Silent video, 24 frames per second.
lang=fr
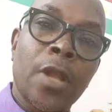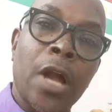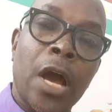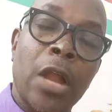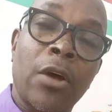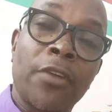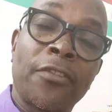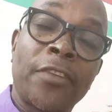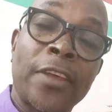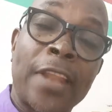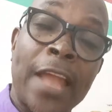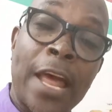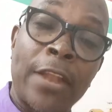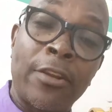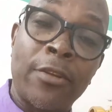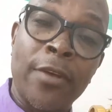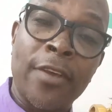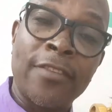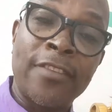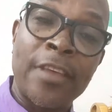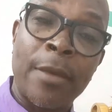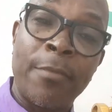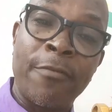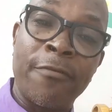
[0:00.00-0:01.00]
Alors c'est la
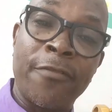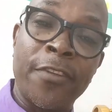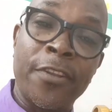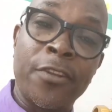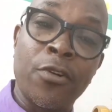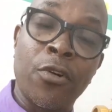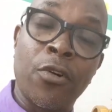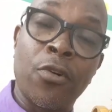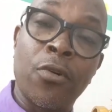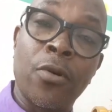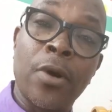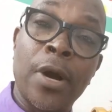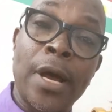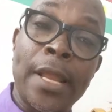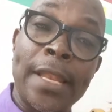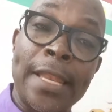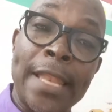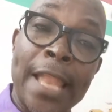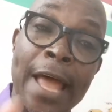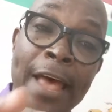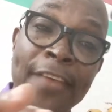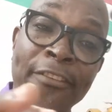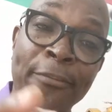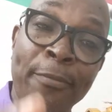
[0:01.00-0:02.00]
deuxième vidéo,
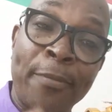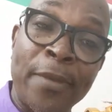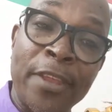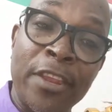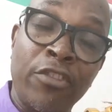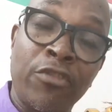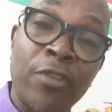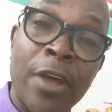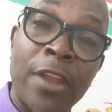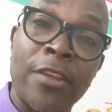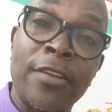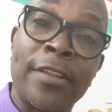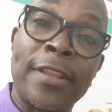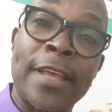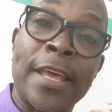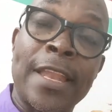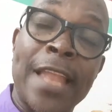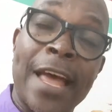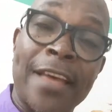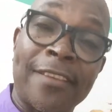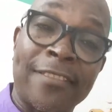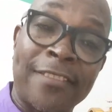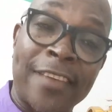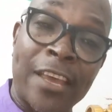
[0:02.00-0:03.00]
la spiritualité,
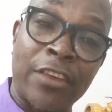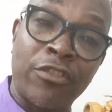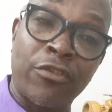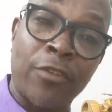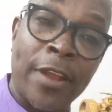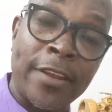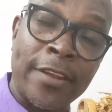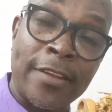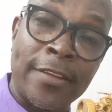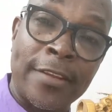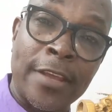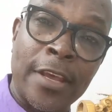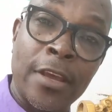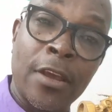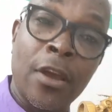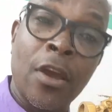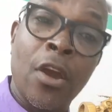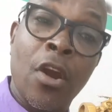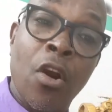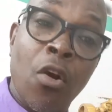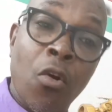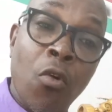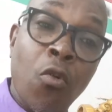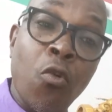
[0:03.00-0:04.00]
la sexualité,
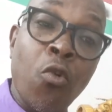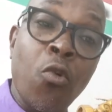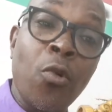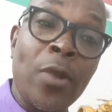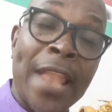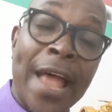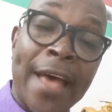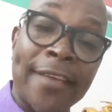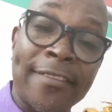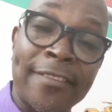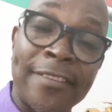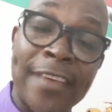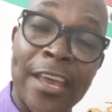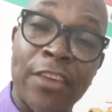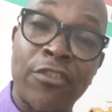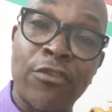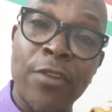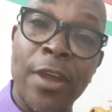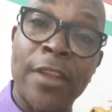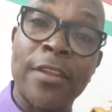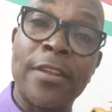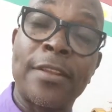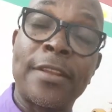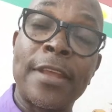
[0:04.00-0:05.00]
ou la
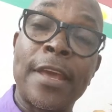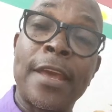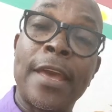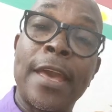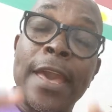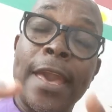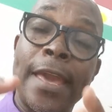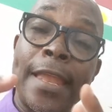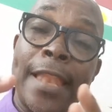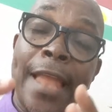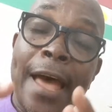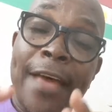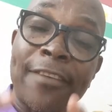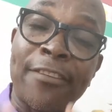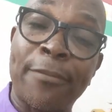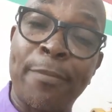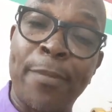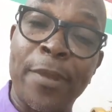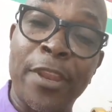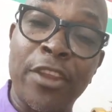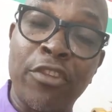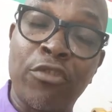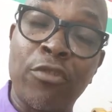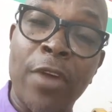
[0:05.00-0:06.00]
sexualité et la
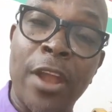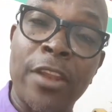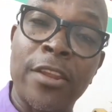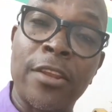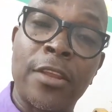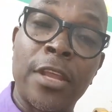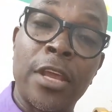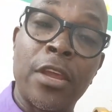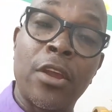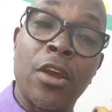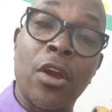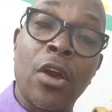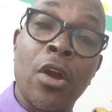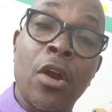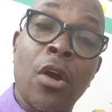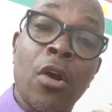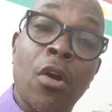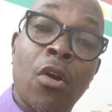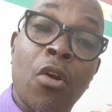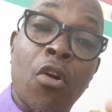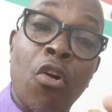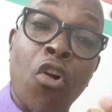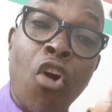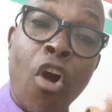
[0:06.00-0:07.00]
spiritualité.
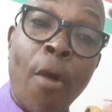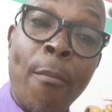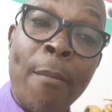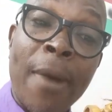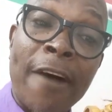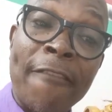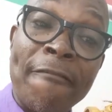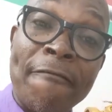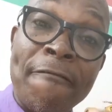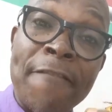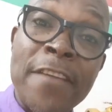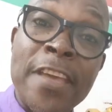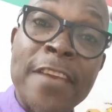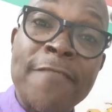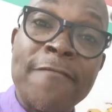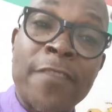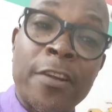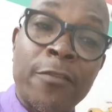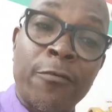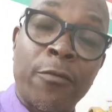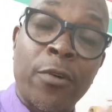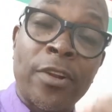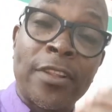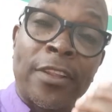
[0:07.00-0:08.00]
Comment
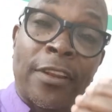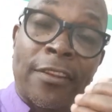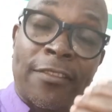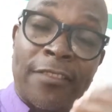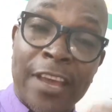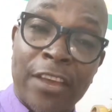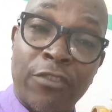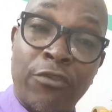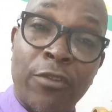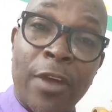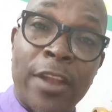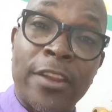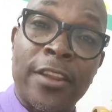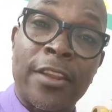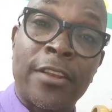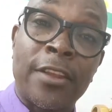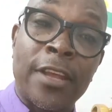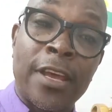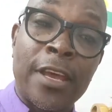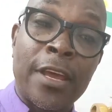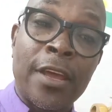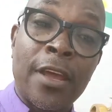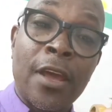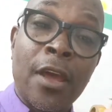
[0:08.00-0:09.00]
vivre votre
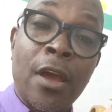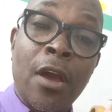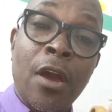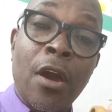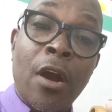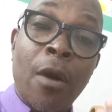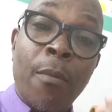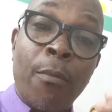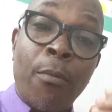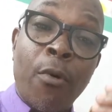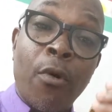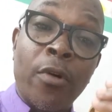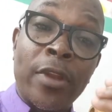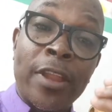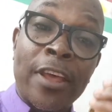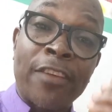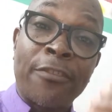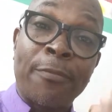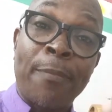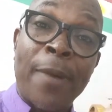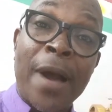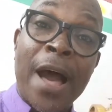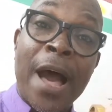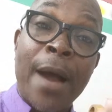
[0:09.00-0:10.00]
sexualité pour,
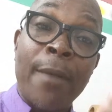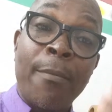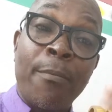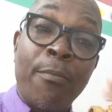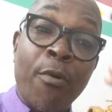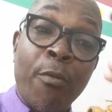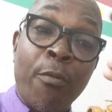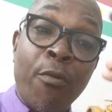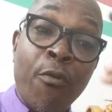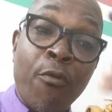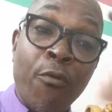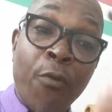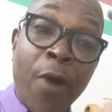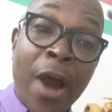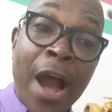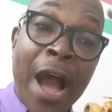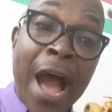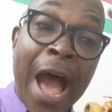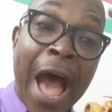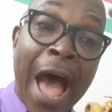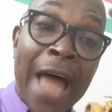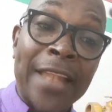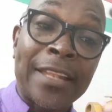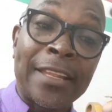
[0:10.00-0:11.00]
n'est-ce pas, pour
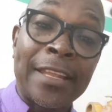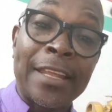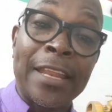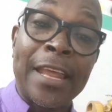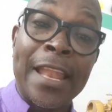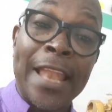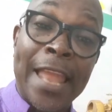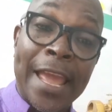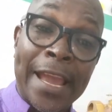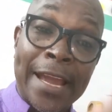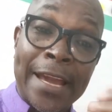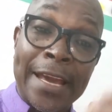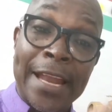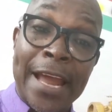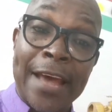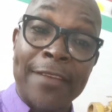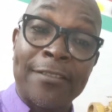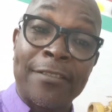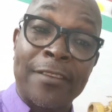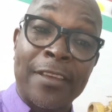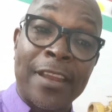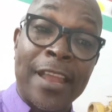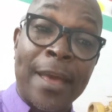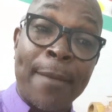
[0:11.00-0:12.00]
pouvoir attirer les
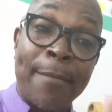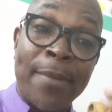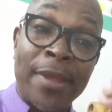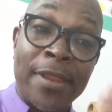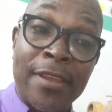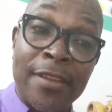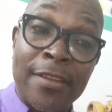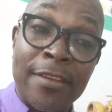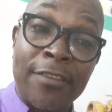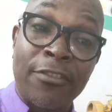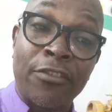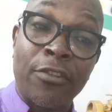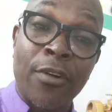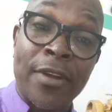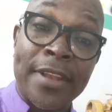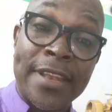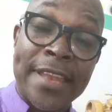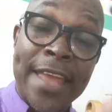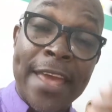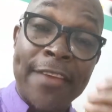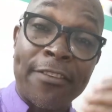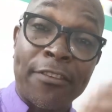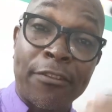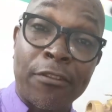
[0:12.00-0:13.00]
grâces et les bénédictions
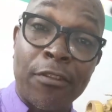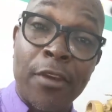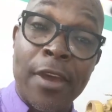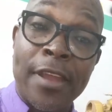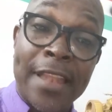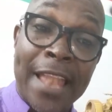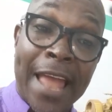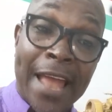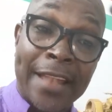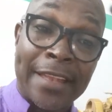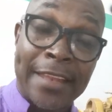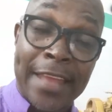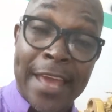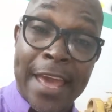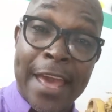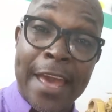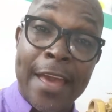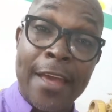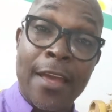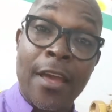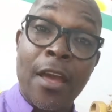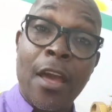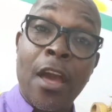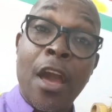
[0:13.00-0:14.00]
des cieux et de la
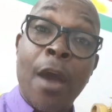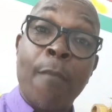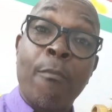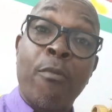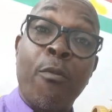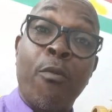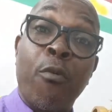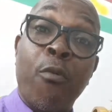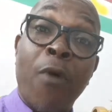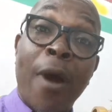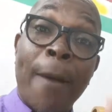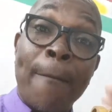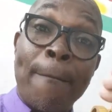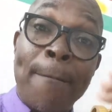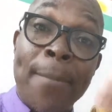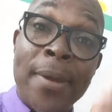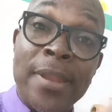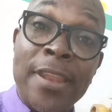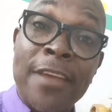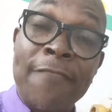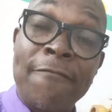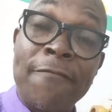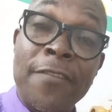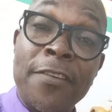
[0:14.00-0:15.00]
terre, pour pouvoir
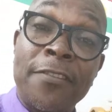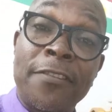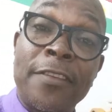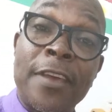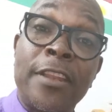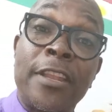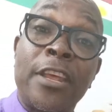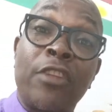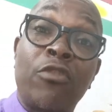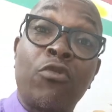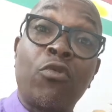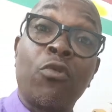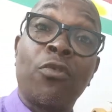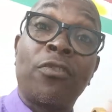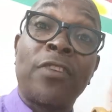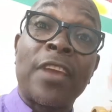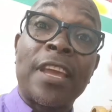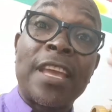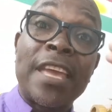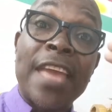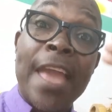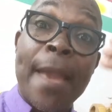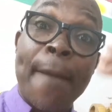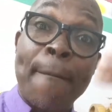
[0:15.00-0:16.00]
bénéficier de tout ce
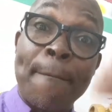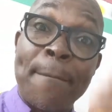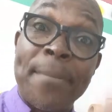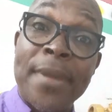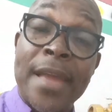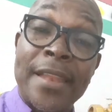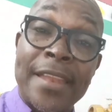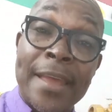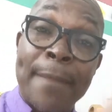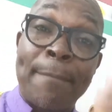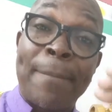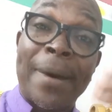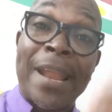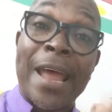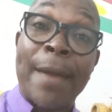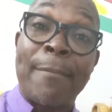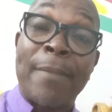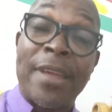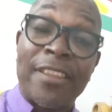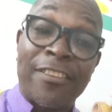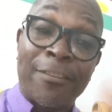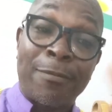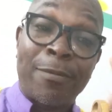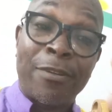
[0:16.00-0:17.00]
qui est bien des
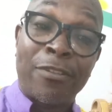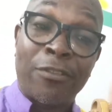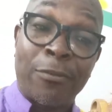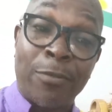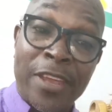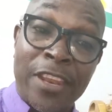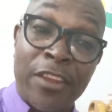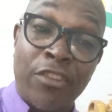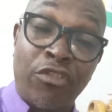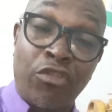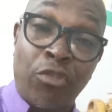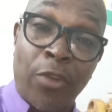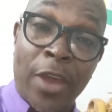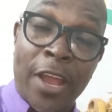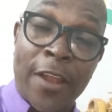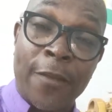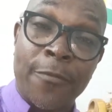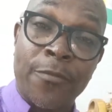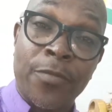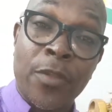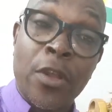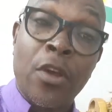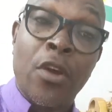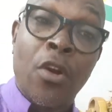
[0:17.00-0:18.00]
paramètres spirituels.